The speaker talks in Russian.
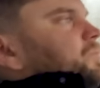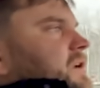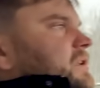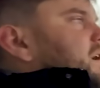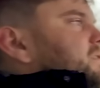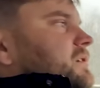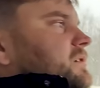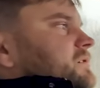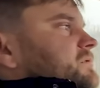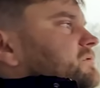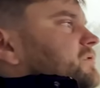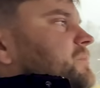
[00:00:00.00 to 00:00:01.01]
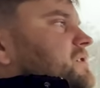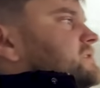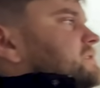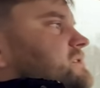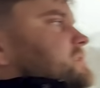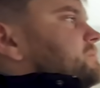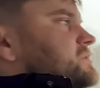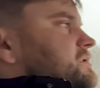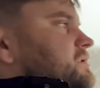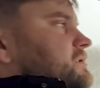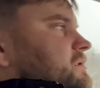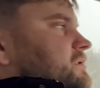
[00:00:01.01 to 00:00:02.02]
а, понятно. А, и метанол.
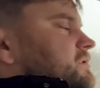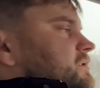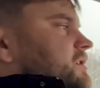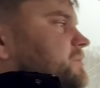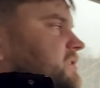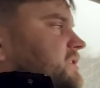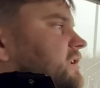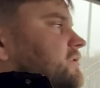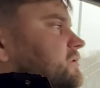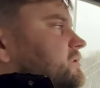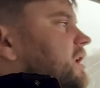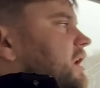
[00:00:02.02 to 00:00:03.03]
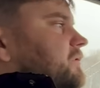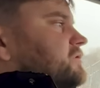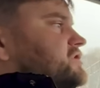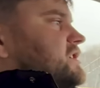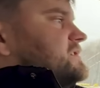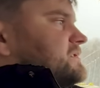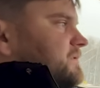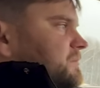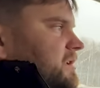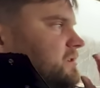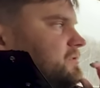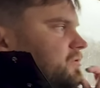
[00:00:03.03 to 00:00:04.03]
Да, и да. метанол, да. Вот сейчас
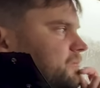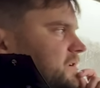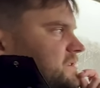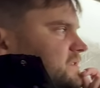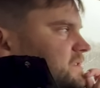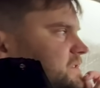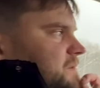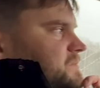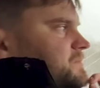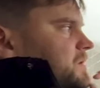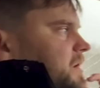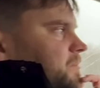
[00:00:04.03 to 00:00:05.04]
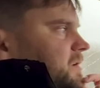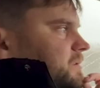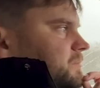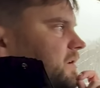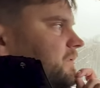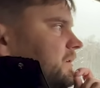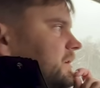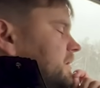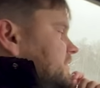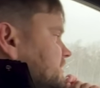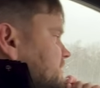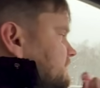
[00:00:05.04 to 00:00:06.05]
современный турбосистем, мы об этом
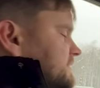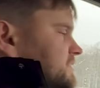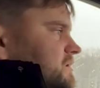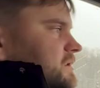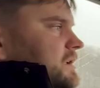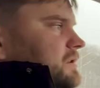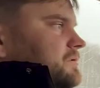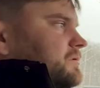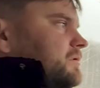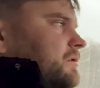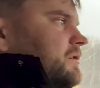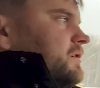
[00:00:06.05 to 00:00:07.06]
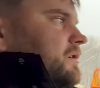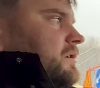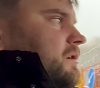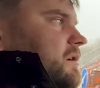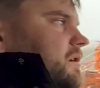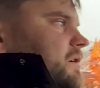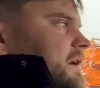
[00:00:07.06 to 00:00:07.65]
говорили, что, к сожалению, Э,